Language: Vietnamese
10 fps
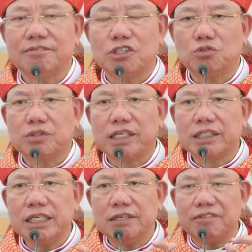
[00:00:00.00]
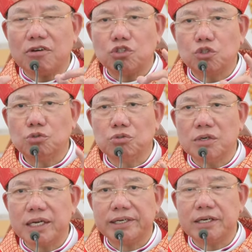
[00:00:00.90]
Và chúng ta tin vào
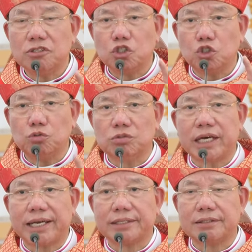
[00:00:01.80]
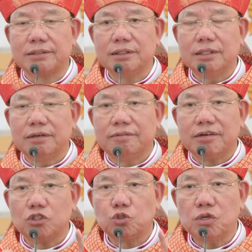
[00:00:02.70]
Chúa là đấng trung thành
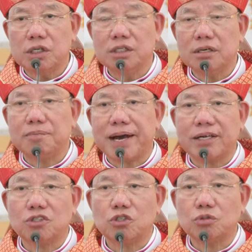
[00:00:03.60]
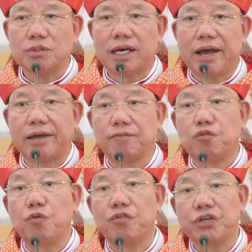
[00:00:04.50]
và Chúa hứa ban cho chúng ta hạnh
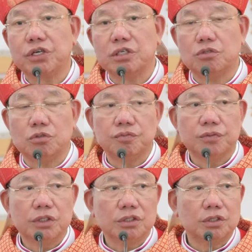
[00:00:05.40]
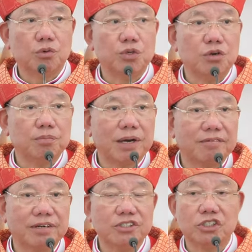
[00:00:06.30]
phúc vĩnh cửu. Thưa quý ông
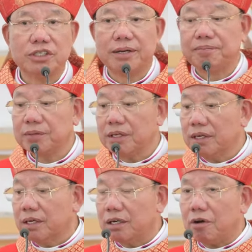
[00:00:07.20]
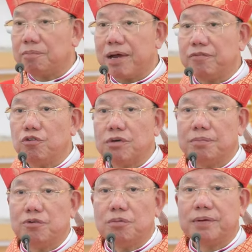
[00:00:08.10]
bà và anh chị em, đọc bài phúc
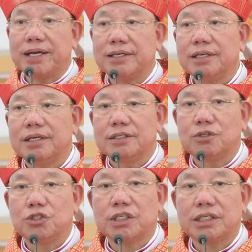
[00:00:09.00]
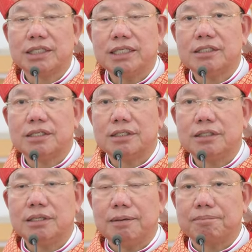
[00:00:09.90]
âm hôm nay tôi chợt nghĩ
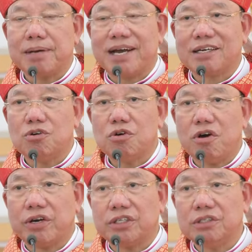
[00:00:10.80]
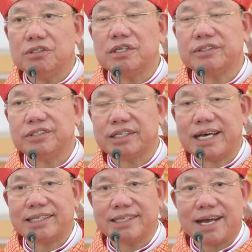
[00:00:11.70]
tới ba câu hỏi thường được
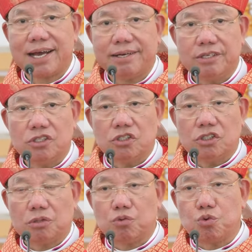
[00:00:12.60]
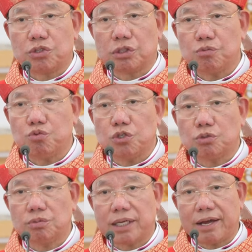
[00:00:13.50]
đặt ra trong cuộc sống của
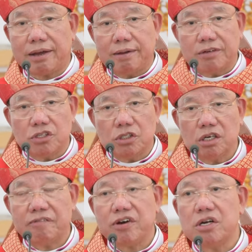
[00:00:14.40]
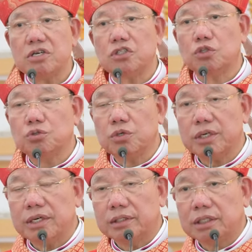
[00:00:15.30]
chúng ta dựa vào lời Chúa
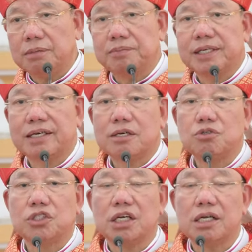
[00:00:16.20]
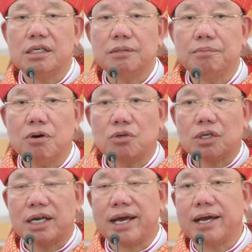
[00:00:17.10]
tìm ra câu trả lời. Một
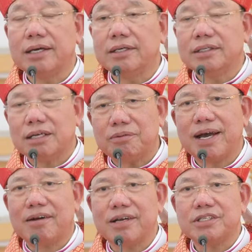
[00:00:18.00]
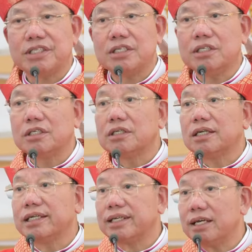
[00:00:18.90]
là theo đạo là gì?
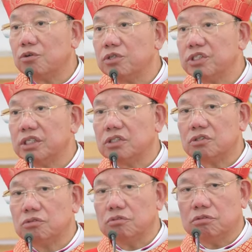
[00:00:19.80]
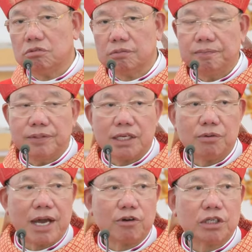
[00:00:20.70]
Là theo Đức Giêsu.
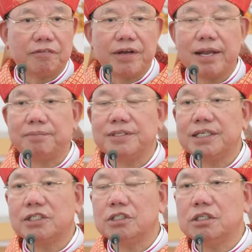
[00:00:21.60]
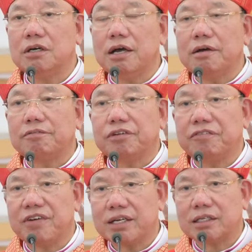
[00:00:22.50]
Theo đạo thì phải làm gì thưa? Phải
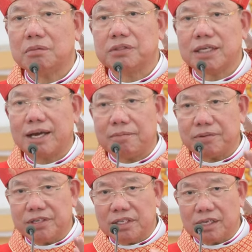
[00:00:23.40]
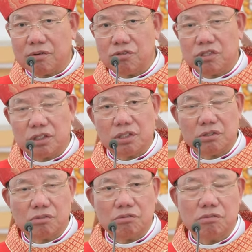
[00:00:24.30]
vác thập giá mà đi theo Đức
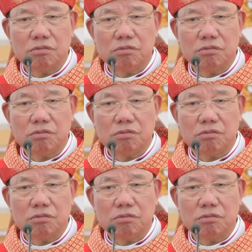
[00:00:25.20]
Giêsu.